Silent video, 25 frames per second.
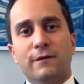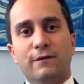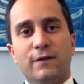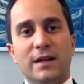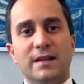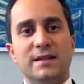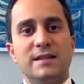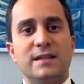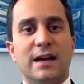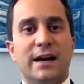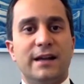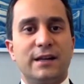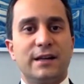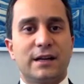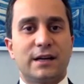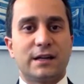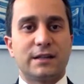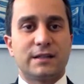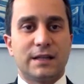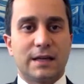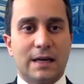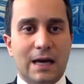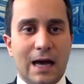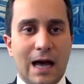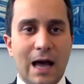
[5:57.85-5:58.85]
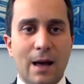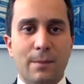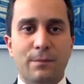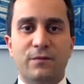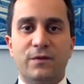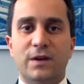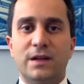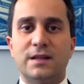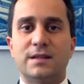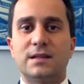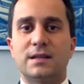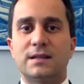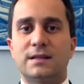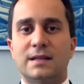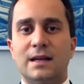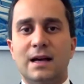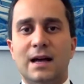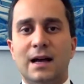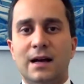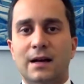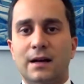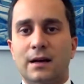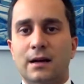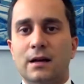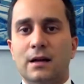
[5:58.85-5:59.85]
wenn sie eine Kritik haben, wenn sie
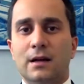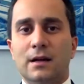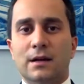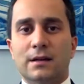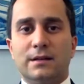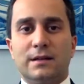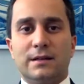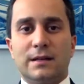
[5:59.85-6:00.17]
sagen,